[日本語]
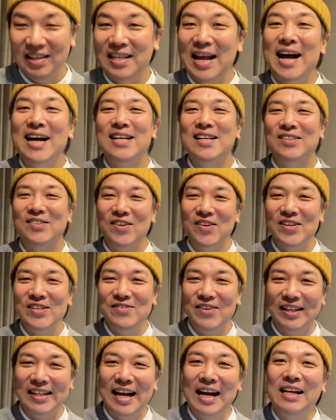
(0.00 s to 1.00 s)
たその
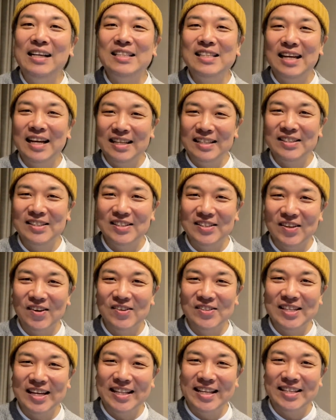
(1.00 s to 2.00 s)
日は炭酸水
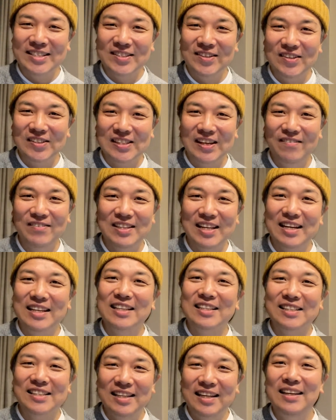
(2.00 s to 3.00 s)
とお茶で過ごしたみたい
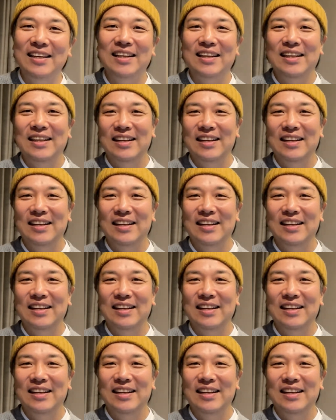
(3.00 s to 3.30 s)
ですね